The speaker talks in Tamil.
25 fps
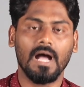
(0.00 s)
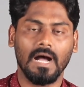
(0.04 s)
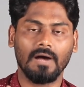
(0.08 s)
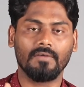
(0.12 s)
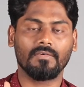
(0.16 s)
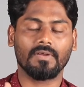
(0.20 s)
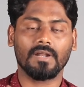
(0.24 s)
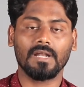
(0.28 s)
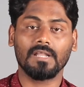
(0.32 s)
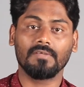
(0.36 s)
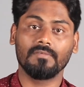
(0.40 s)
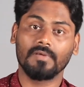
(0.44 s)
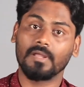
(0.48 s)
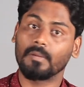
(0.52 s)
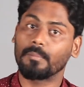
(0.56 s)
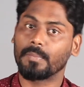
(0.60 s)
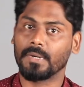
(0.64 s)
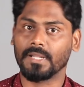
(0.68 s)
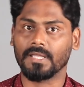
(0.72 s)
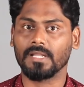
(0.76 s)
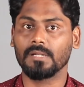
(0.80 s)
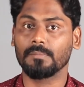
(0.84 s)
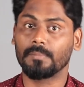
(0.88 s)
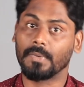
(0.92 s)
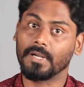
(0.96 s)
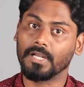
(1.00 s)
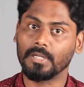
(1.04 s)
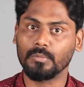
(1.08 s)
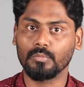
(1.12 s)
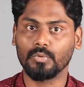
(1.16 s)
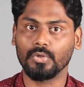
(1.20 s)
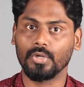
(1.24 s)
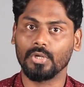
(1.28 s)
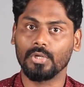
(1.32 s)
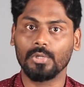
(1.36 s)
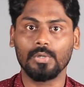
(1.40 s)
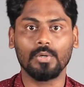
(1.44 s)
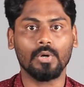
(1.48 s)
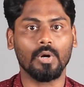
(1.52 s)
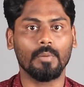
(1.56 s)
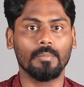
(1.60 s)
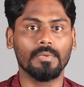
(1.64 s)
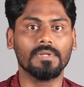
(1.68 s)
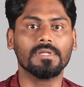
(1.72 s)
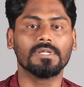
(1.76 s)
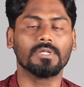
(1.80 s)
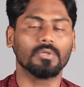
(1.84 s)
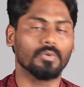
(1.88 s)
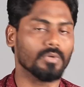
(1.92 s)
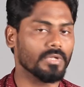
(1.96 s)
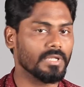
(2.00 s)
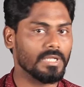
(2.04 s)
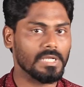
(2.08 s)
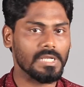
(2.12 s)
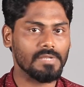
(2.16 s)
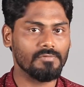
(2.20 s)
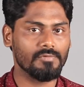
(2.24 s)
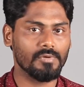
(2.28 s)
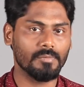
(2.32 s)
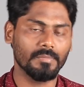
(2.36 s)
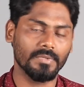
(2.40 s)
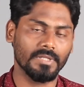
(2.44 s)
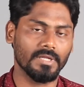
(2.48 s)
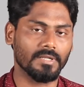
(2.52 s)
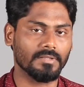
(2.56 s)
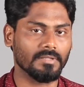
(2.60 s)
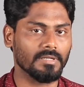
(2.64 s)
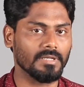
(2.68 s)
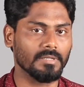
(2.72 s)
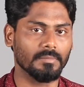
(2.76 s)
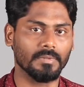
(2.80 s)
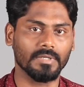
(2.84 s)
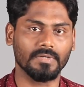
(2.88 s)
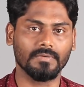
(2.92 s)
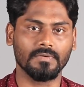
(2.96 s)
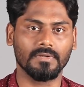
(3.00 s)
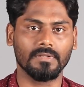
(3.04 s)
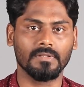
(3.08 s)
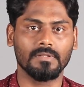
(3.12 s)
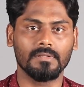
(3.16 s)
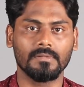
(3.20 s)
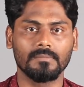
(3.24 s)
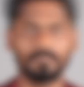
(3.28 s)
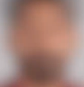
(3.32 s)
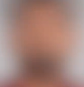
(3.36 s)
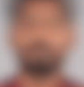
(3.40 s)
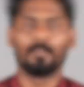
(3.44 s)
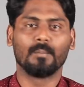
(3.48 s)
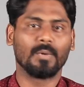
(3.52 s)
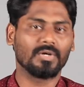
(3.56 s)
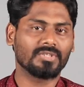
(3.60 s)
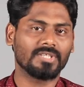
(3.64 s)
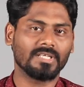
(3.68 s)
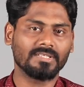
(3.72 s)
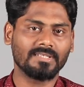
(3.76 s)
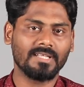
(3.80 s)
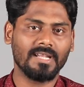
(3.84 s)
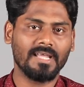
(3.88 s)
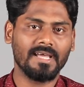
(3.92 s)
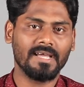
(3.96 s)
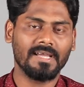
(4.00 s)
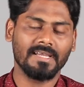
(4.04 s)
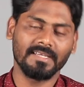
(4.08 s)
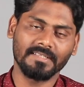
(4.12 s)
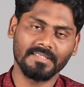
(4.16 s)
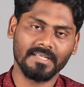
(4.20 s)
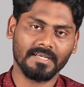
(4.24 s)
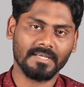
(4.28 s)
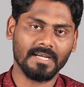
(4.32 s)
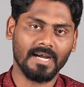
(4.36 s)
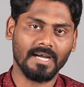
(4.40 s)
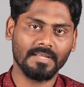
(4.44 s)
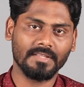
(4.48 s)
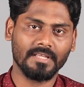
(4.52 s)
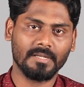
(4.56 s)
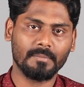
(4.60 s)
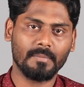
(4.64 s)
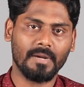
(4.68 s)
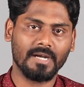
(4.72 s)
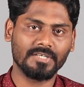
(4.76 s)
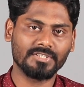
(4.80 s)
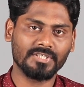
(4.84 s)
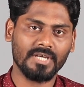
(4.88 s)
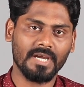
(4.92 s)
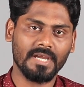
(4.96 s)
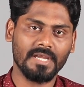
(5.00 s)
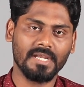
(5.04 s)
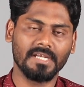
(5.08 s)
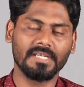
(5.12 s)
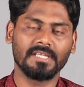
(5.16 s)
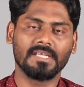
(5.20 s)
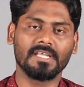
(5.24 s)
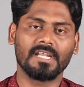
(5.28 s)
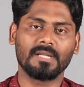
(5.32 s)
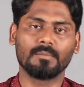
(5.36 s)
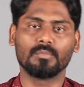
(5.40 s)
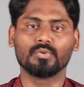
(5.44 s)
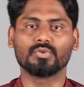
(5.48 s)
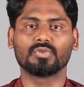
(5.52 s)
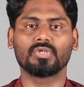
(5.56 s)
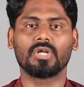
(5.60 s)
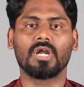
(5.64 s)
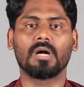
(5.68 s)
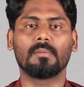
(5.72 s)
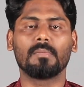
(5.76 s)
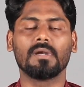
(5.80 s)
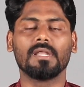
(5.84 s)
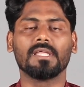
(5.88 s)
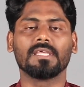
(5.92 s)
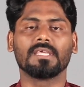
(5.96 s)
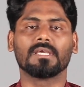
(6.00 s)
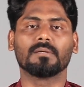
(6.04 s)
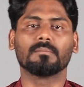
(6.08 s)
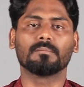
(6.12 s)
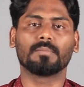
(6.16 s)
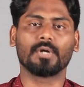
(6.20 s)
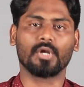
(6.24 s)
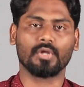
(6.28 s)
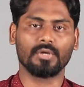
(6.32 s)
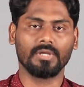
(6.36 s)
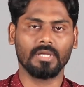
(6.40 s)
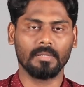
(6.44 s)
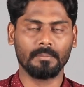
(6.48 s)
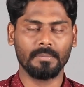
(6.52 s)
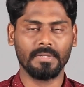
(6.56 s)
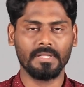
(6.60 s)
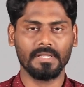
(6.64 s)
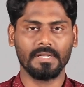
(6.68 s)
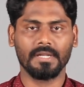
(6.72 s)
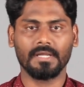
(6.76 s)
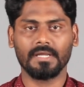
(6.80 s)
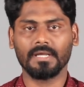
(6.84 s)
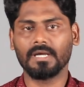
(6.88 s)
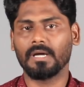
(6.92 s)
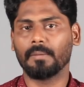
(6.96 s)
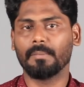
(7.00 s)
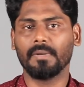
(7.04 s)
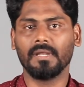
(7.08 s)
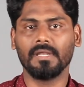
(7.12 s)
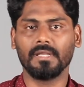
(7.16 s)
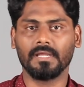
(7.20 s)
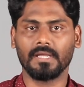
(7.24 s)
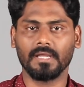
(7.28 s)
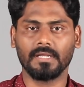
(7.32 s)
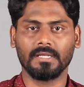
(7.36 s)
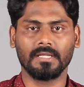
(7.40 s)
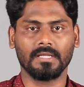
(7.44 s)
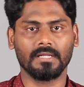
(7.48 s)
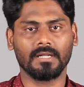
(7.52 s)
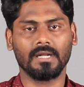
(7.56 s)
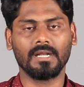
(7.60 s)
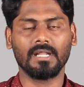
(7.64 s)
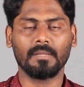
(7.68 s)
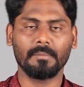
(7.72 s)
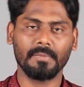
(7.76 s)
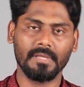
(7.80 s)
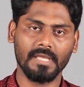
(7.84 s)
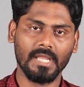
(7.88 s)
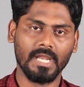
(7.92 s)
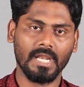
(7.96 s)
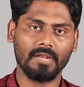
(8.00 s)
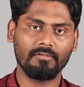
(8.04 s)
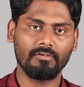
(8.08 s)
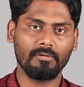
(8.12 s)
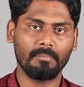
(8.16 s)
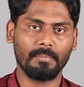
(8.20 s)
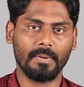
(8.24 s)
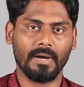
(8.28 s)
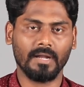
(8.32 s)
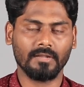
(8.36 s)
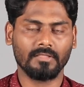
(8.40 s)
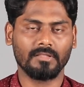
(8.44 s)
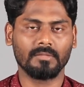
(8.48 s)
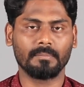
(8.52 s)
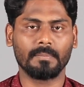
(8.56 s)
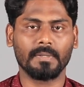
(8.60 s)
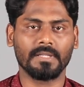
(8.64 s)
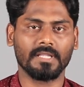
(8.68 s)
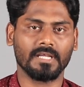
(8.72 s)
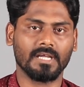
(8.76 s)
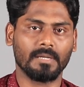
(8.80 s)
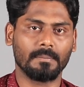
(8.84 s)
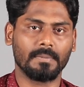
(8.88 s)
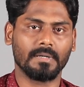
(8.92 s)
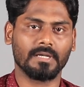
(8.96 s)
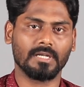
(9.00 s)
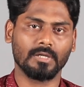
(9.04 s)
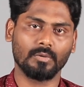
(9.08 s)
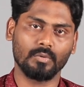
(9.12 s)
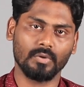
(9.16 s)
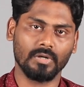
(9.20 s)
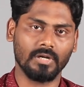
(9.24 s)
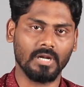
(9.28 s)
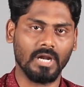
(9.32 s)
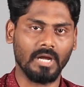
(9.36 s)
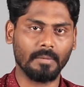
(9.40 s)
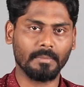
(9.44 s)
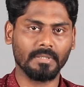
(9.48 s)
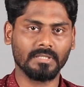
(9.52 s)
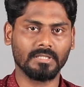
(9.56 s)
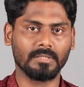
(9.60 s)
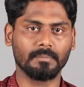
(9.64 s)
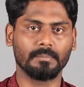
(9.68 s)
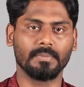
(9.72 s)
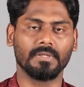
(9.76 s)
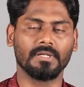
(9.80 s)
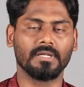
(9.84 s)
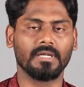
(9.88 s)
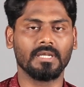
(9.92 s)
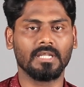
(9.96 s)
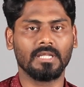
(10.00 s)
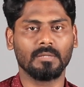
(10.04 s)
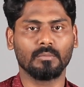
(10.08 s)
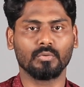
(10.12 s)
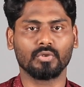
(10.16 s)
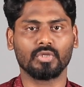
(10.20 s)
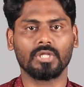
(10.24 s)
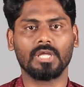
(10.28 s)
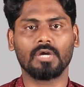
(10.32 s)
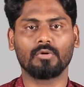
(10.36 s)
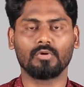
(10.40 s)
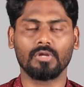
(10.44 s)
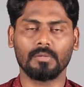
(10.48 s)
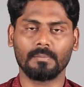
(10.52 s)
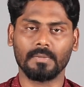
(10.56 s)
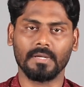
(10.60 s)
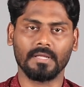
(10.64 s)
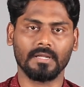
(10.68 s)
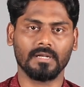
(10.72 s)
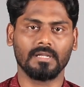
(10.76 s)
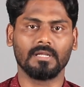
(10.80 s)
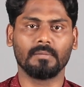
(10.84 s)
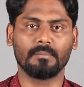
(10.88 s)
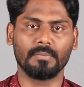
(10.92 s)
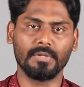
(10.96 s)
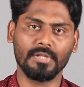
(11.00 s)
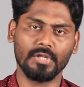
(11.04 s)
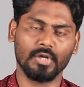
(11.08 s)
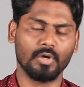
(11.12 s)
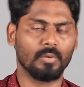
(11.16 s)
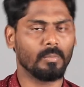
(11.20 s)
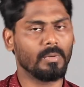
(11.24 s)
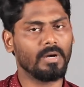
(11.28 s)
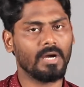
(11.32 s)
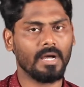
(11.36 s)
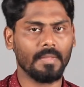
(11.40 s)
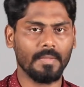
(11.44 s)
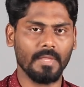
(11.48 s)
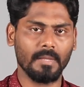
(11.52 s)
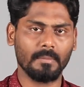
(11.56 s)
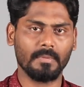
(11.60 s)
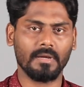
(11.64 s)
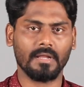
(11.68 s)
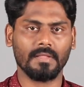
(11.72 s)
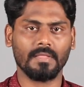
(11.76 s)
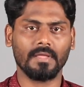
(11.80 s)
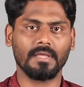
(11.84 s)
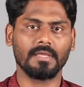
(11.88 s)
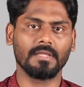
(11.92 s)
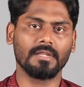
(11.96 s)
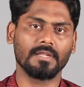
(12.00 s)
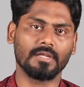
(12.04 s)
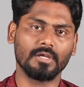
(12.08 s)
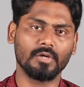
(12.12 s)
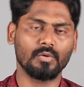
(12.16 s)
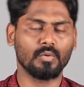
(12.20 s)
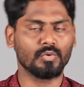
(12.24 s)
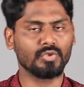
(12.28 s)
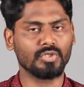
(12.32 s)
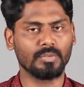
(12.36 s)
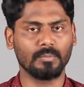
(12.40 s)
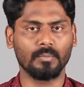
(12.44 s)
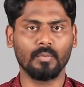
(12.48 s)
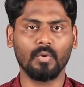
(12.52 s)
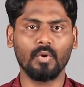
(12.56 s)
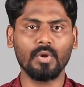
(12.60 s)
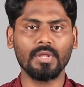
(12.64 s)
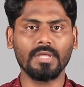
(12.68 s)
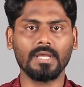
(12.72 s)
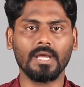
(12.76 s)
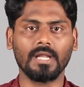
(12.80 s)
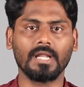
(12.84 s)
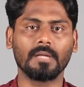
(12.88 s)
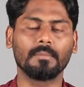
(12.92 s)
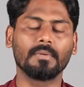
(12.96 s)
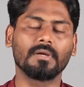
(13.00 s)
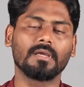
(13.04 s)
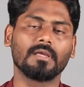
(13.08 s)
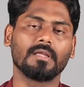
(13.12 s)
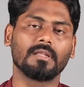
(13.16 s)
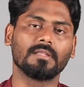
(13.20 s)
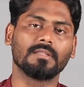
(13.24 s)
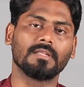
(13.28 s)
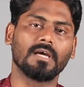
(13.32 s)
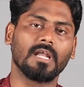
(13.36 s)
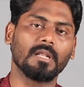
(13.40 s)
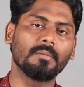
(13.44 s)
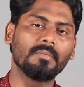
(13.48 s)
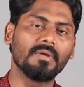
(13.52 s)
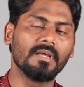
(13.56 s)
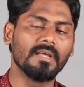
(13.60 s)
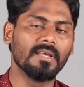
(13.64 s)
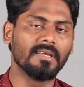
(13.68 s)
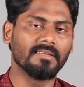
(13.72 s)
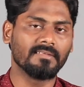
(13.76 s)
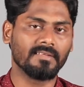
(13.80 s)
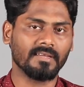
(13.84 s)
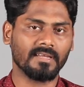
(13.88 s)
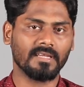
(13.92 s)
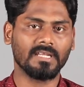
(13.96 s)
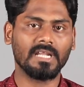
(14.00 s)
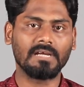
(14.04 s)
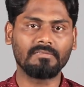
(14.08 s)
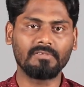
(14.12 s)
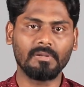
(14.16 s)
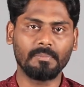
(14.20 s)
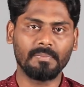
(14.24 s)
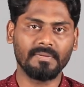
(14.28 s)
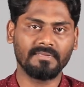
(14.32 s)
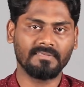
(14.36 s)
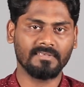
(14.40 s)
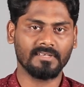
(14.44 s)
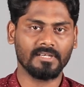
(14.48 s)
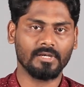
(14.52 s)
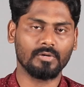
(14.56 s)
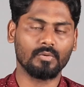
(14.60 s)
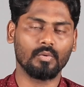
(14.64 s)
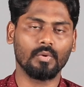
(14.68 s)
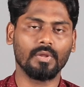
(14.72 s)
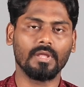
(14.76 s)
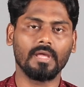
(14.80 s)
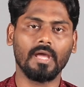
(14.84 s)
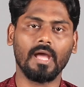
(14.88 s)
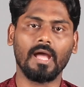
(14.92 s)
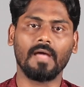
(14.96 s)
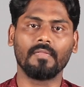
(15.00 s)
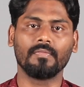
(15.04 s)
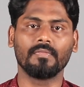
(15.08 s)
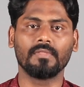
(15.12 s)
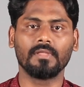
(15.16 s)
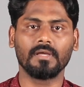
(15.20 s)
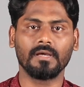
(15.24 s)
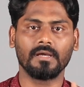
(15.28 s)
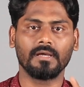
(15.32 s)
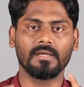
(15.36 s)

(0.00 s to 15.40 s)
அவரால் வேறு படங்கள் பண்ண முடியலையோ அப்படின்ற ஒரு கேள்வியும் இந்த இடத்துல நமக்கு வருது மொத்தத்தில் இந்த காதர் பாட்சா என்கிற முத்துராமலிங்கம் படம் எப்படி இருக்குது அப்படின்னு கேட்டிங்கன்னா நம்ம ஏற்கனவே பார்த்து பதக்கப்பட்ட ஒரு கிராமத்து பின்னணி முத்தையாவுடைய படங்கள் எப்படி இருக்குமோ அதே மாதிரி தான் இருக்குது கொஞ்சம் போரிங்காக நமக்கு இருந்தாலும் செகண்ட் ஹாஃபில் பேசியிருக்கக்கூடிய அந்த